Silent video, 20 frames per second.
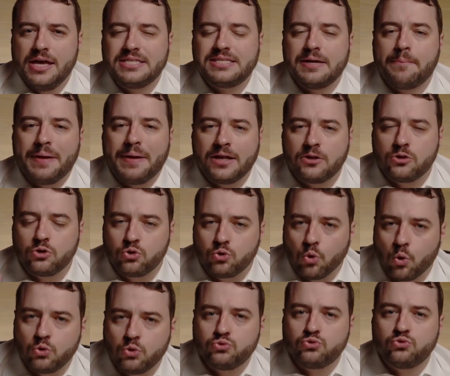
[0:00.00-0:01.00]
e saber
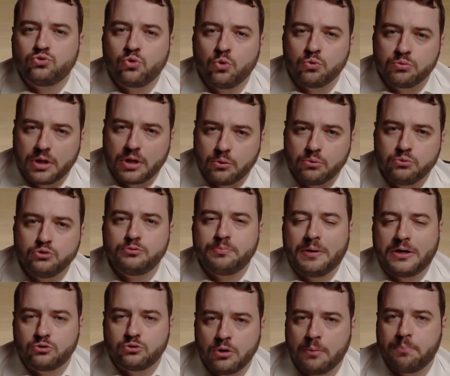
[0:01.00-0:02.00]
todos os conteúdos
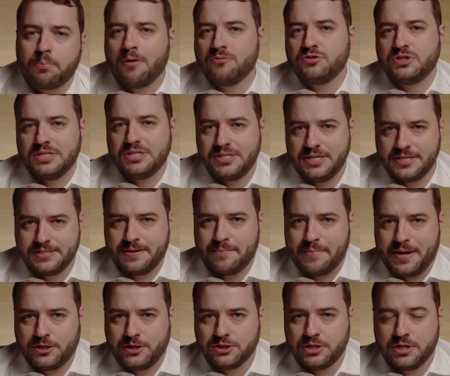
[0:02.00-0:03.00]
para a sua prova de residência
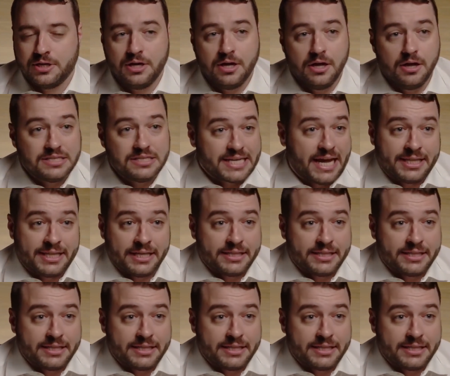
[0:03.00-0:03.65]
médica. Você quer